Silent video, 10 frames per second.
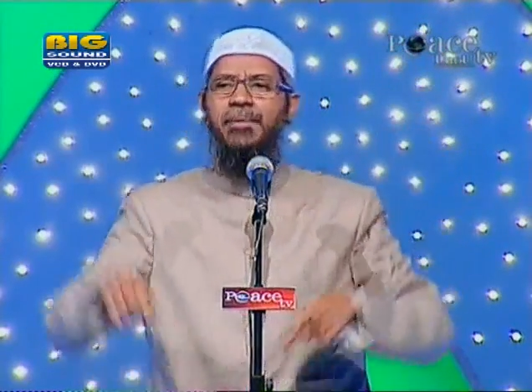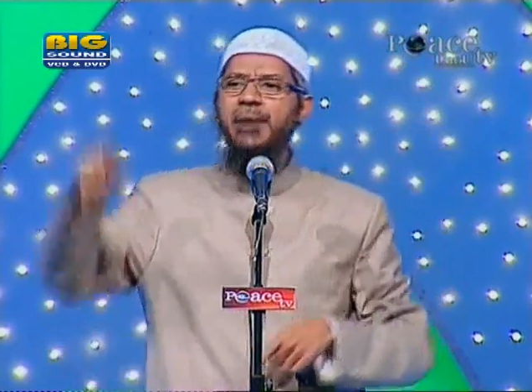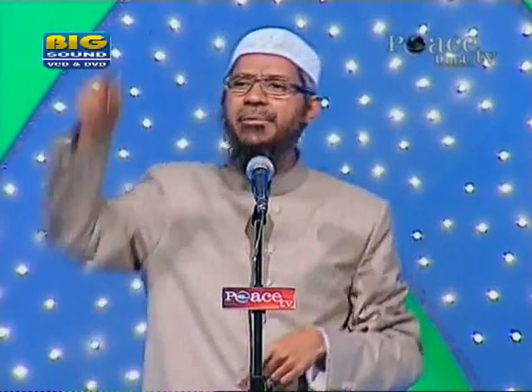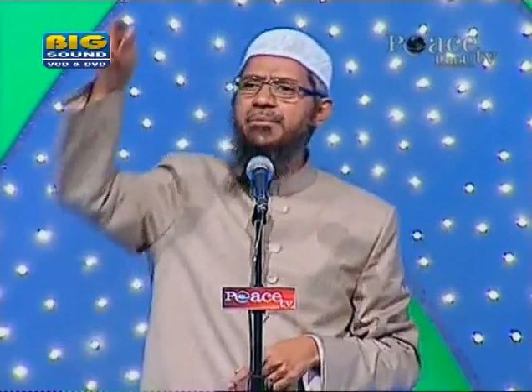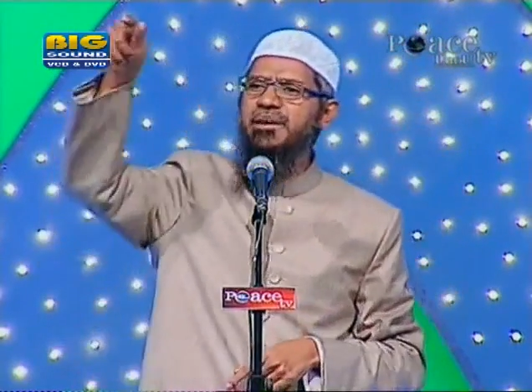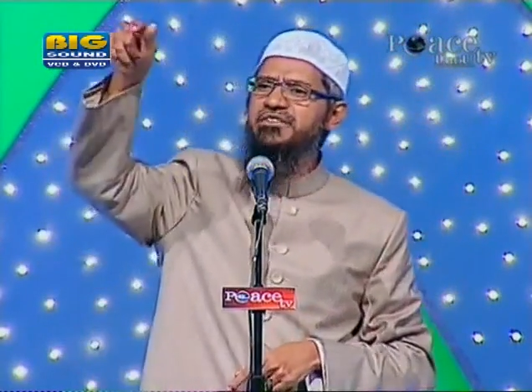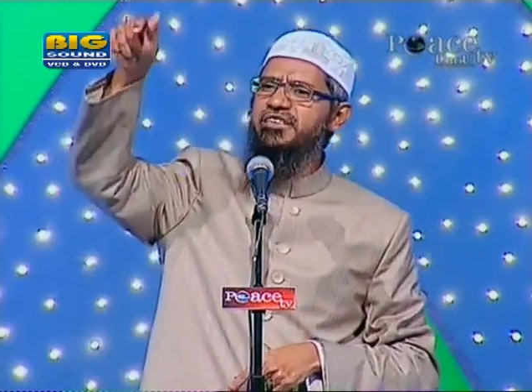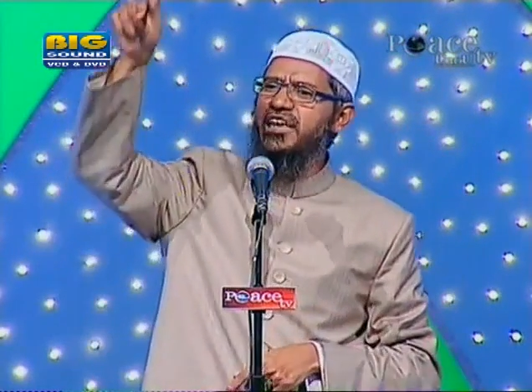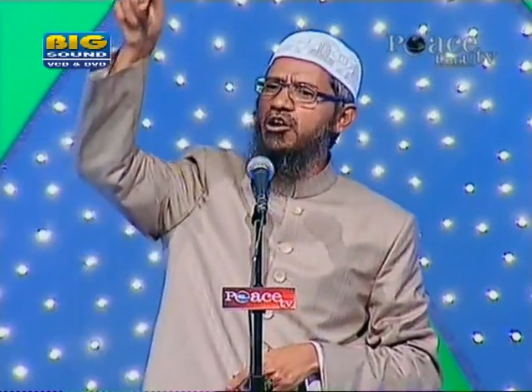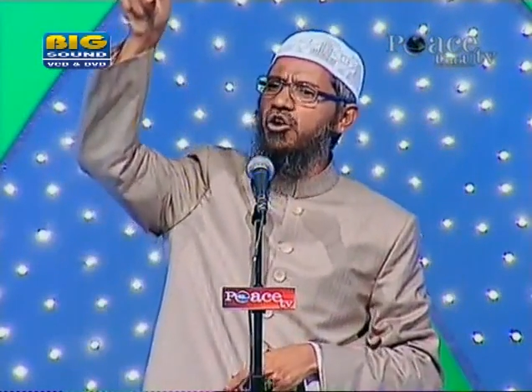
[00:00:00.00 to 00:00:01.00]
बाबरी
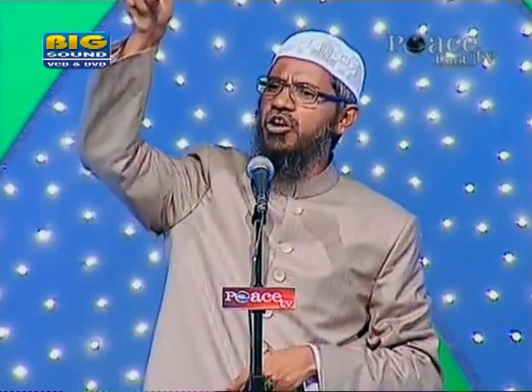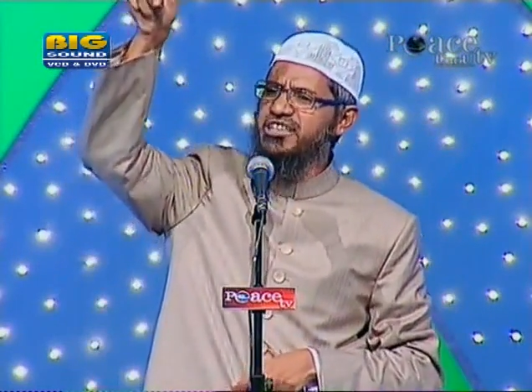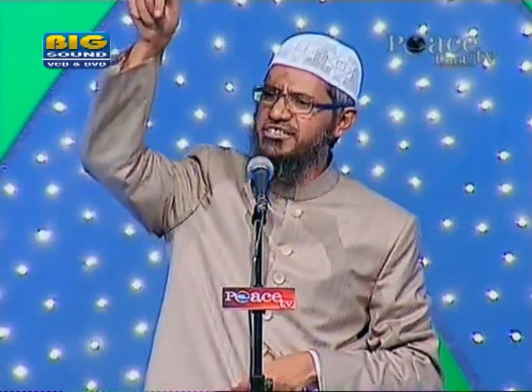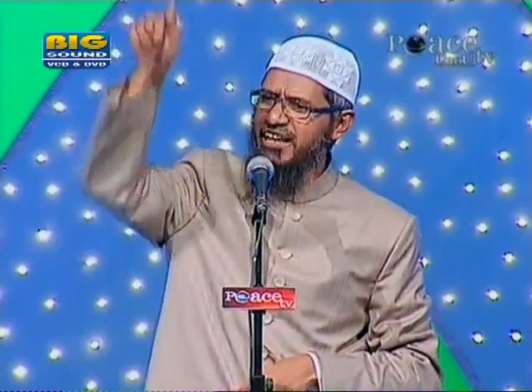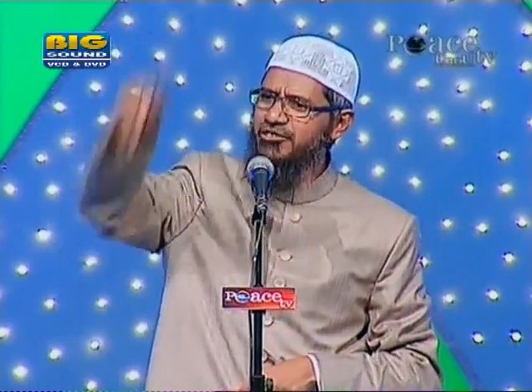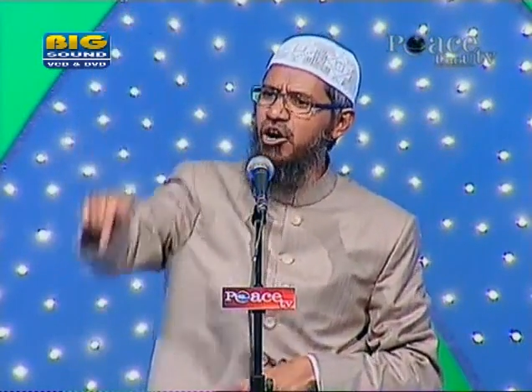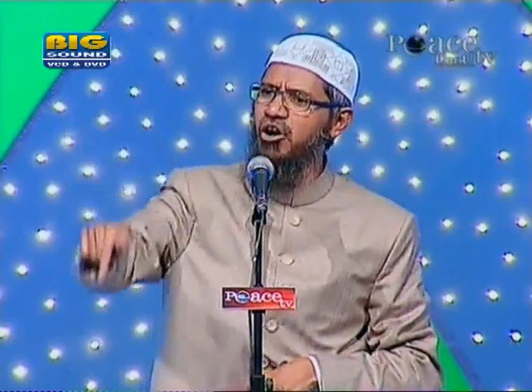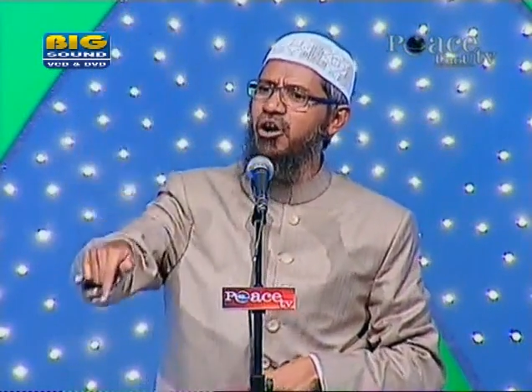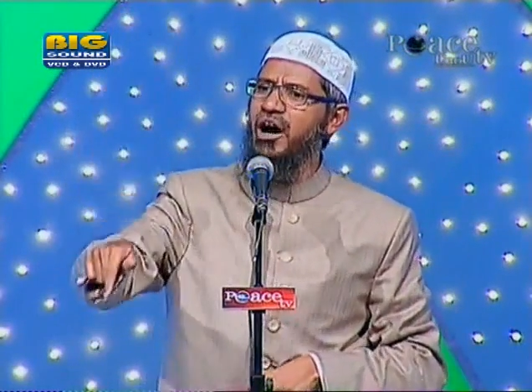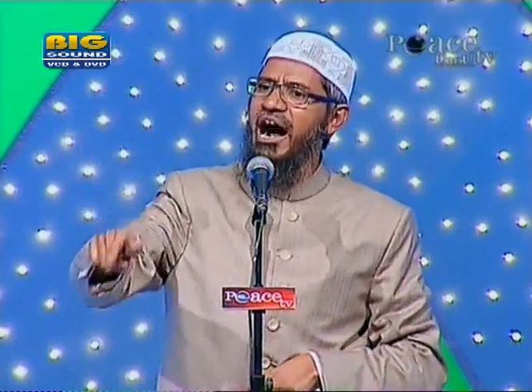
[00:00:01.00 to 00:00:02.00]
मस्जिद के लोगों को सजा दो
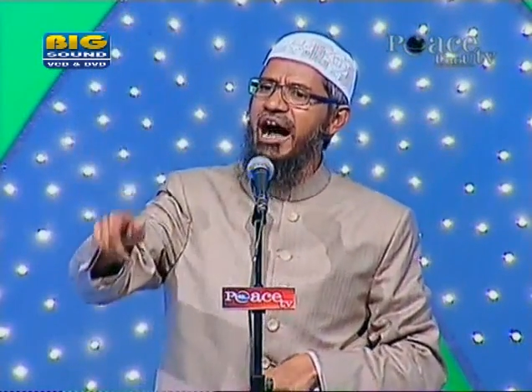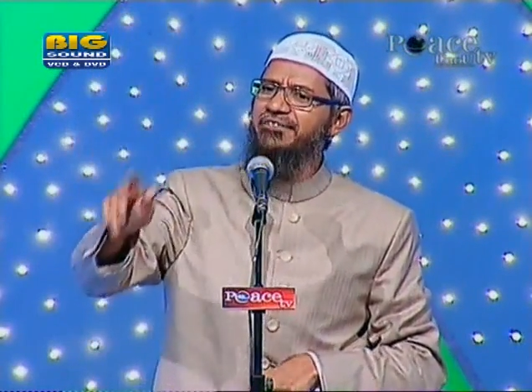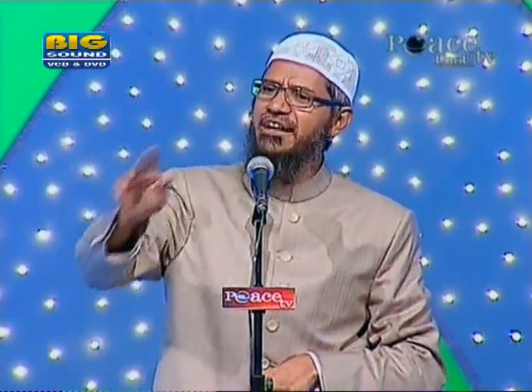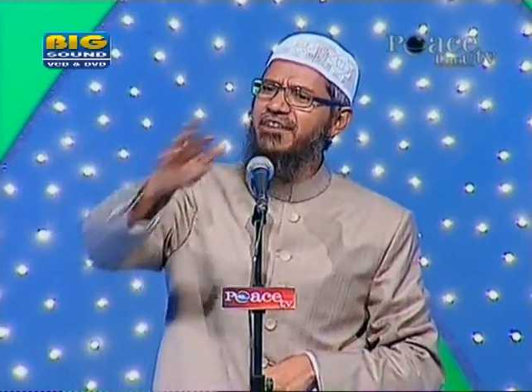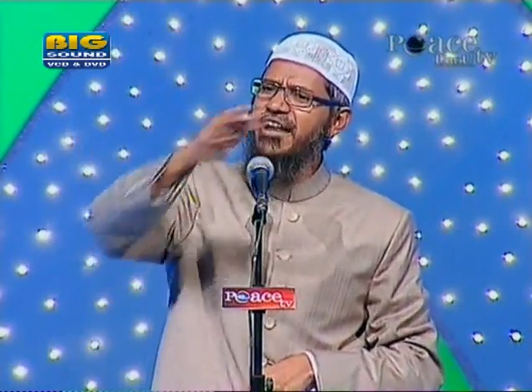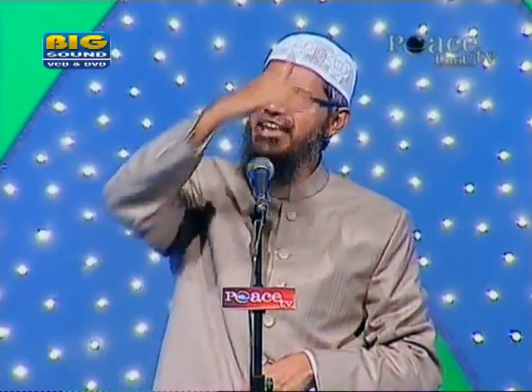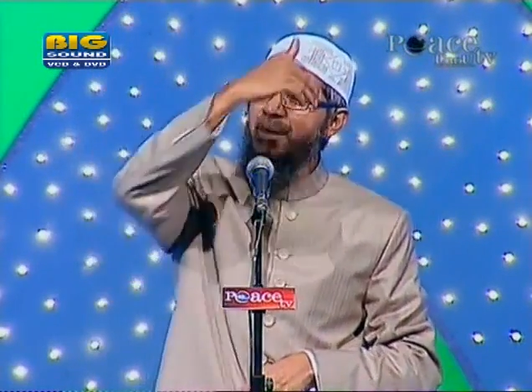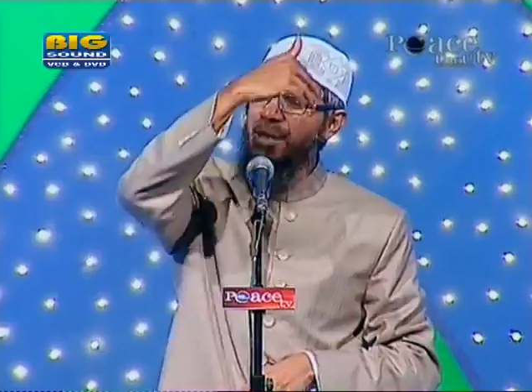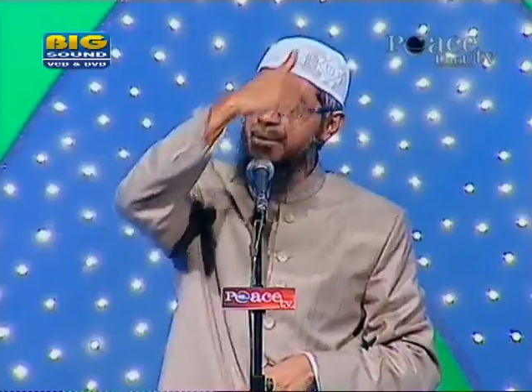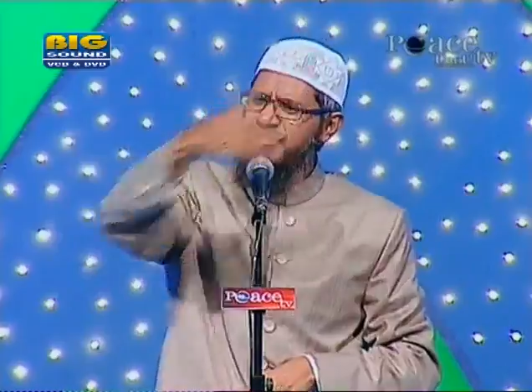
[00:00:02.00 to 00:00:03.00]
आतंकवादी
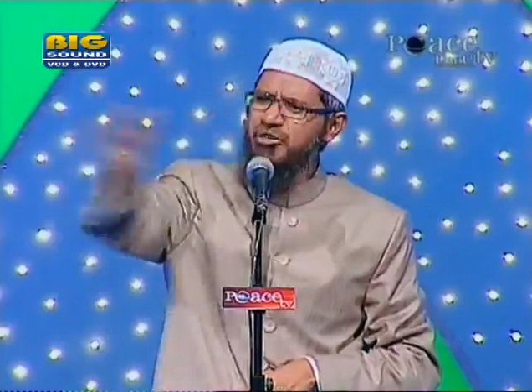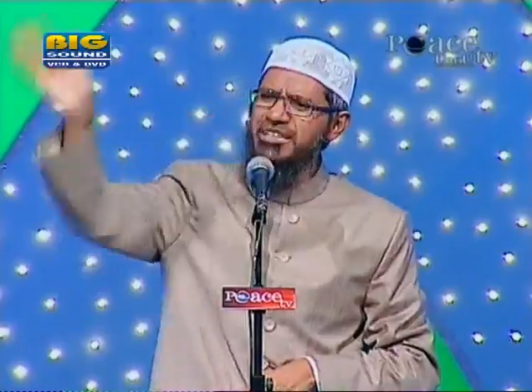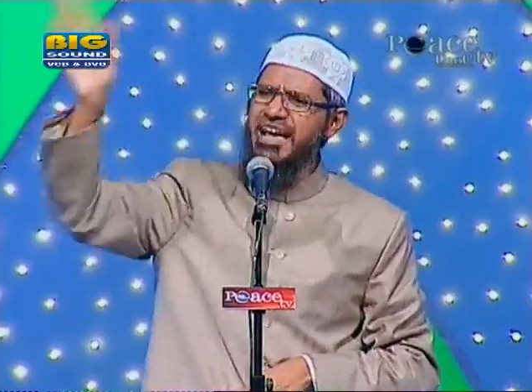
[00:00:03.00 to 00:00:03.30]
हमले बंद हो